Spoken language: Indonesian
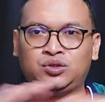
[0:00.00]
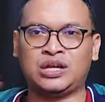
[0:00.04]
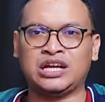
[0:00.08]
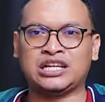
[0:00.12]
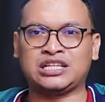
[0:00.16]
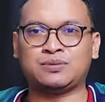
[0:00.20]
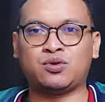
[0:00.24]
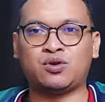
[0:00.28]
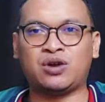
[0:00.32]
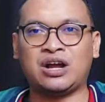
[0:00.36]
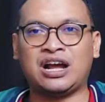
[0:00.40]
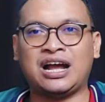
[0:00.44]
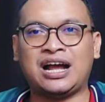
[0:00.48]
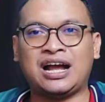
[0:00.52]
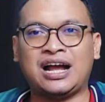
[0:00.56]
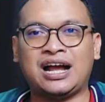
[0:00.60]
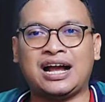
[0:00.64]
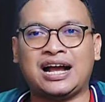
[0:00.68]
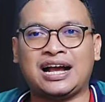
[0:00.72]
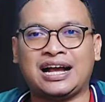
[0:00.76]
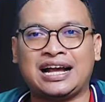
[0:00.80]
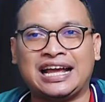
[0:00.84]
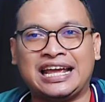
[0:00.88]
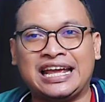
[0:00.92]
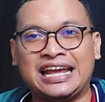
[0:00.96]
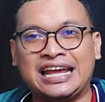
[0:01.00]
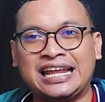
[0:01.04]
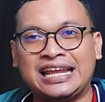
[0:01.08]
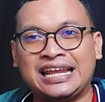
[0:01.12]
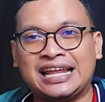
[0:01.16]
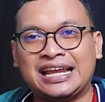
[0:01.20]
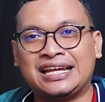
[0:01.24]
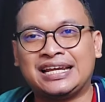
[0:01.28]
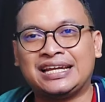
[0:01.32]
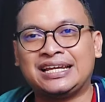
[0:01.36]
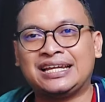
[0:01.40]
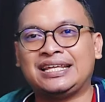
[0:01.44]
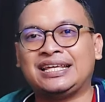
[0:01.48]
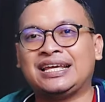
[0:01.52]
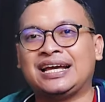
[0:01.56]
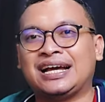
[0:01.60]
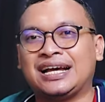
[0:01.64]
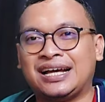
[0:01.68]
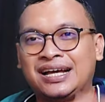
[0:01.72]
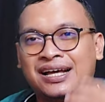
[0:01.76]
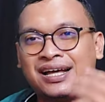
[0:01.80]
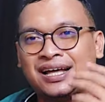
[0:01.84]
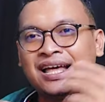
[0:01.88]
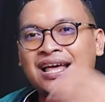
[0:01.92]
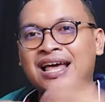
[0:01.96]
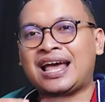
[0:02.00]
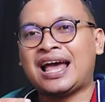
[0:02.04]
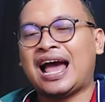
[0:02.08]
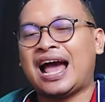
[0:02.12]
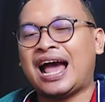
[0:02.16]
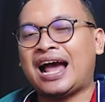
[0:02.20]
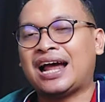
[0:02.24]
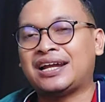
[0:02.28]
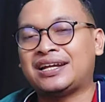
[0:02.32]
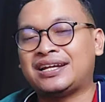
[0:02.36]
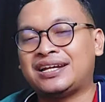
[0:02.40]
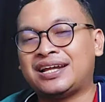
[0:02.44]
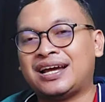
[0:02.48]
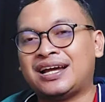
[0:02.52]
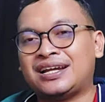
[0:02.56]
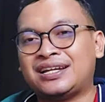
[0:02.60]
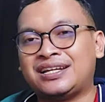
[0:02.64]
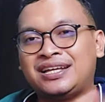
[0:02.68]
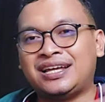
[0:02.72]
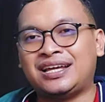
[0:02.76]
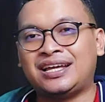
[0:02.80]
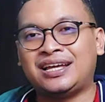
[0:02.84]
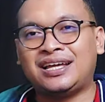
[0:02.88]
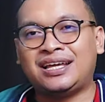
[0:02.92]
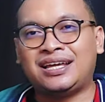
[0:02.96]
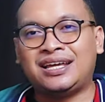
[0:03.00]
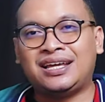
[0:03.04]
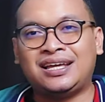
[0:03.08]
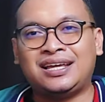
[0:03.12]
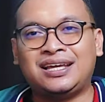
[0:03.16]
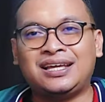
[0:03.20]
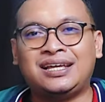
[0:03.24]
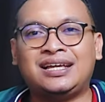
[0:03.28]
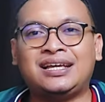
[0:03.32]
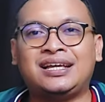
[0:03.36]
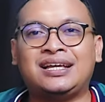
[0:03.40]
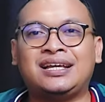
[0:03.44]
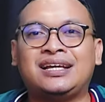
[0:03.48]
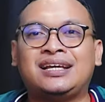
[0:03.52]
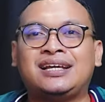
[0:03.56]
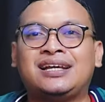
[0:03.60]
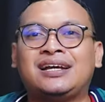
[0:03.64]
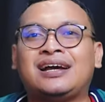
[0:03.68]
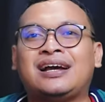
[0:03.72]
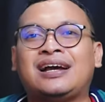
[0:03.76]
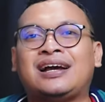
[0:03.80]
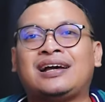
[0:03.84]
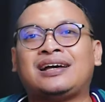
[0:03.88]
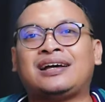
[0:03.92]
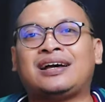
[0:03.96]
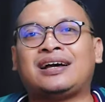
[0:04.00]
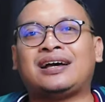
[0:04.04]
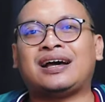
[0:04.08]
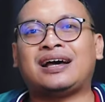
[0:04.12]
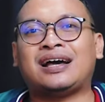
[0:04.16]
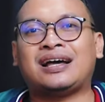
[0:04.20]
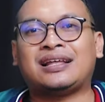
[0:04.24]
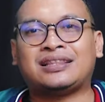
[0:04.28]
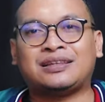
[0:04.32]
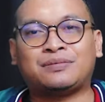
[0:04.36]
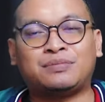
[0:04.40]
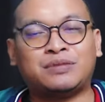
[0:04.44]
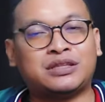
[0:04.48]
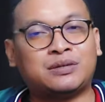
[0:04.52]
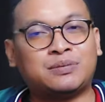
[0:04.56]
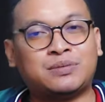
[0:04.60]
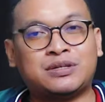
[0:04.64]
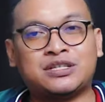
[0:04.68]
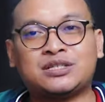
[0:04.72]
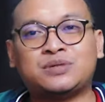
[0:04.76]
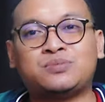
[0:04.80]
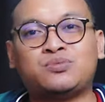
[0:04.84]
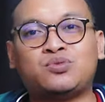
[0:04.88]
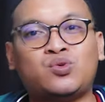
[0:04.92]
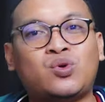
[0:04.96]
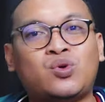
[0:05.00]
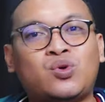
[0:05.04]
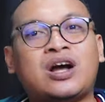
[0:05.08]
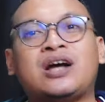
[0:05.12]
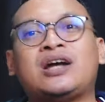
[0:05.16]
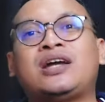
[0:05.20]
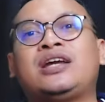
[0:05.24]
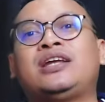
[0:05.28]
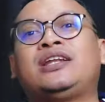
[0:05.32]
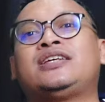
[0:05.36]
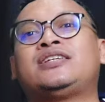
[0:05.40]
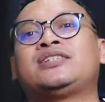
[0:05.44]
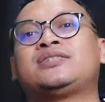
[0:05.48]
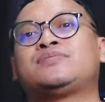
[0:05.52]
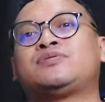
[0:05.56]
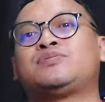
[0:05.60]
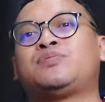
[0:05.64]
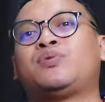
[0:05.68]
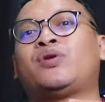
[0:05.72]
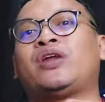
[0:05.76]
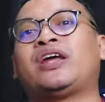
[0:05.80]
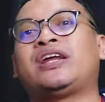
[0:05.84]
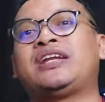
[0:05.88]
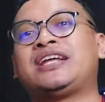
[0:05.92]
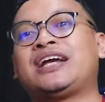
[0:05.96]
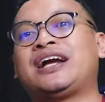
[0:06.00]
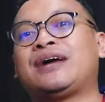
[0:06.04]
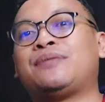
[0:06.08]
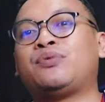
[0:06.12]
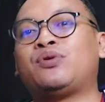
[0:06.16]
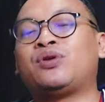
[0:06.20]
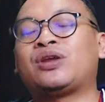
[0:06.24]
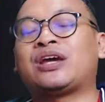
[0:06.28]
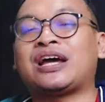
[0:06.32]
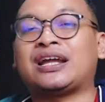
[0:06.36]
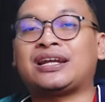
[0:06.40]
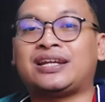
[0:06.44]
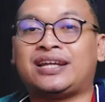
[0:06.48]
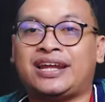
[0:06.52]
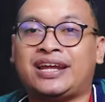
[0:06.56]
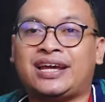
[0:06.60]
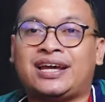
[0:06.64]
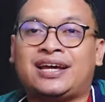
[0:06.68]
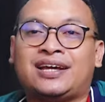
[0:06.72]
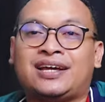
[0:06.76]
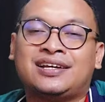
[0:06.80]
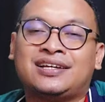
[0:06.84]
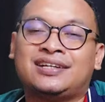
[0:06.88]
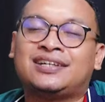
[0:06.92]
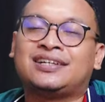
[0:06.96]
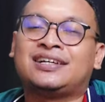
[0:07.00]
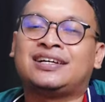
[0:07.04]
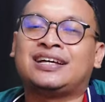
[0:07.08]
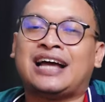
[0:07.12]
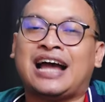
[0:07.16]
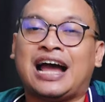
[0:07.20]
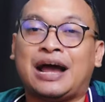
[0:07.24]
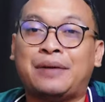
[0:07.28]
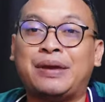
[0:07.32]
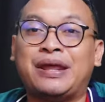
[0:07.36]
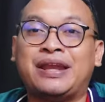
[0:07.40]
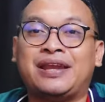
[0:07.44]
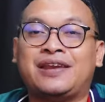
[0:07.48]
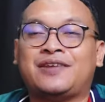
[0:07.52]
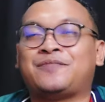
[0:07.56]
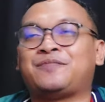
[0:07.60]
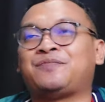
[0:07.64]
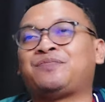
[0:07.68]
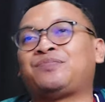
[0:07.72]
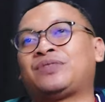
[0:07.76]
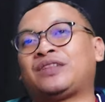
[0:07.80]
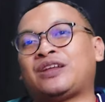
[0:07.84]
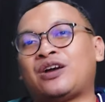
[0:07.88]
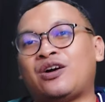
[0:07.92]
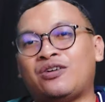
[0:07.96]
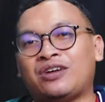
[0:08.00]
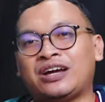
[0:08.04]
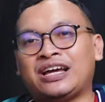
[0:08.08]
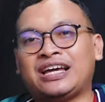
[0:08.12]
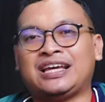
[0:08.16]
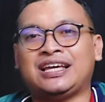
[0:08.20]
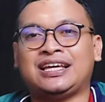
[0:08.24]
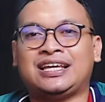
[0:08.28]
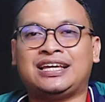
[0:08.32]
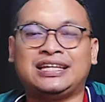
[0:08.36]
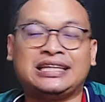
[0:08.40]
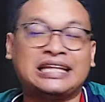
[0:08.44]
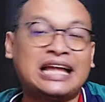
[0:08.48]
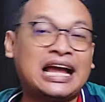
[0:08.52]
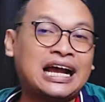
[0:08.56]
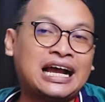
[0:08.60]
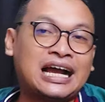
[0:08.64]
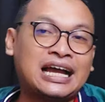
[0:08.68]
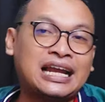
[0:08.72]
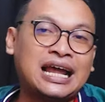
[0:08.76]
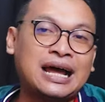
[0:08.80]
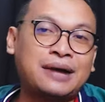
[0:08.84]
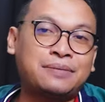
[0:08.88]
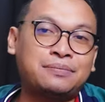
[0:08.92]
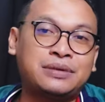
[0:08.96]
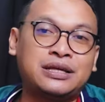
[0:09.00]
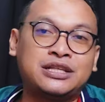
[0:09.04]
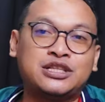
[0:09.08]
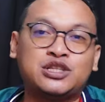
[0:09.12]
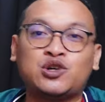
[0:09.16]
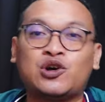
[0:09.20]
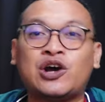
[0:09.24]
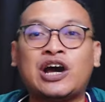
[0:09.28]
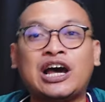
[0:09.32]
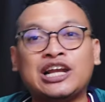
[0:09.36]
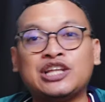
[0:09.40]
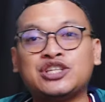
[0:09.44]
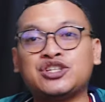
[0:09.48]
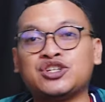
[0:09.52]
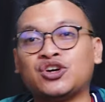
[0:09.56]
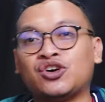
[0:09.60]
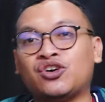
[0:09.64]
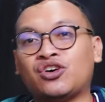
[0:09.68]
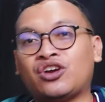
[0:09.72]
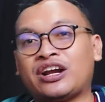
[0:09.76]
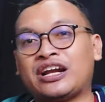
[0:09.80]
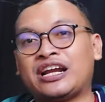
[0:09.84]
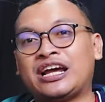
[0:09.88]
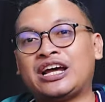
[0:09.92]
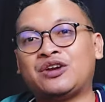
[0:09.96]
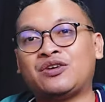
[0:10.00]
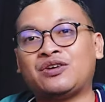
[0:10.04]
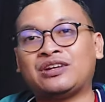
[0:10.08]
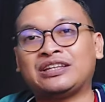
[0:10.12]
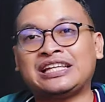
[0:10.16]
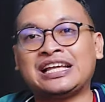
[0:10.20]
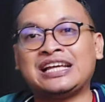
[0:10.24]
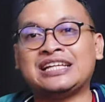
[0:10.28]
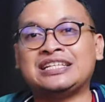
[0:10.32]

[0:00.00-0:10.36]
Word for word: juga semoga keinginan yang ada di teman-teman semua ini boleh dikabulkan ya. Amin. Oke, kita akan update soal Johor Darul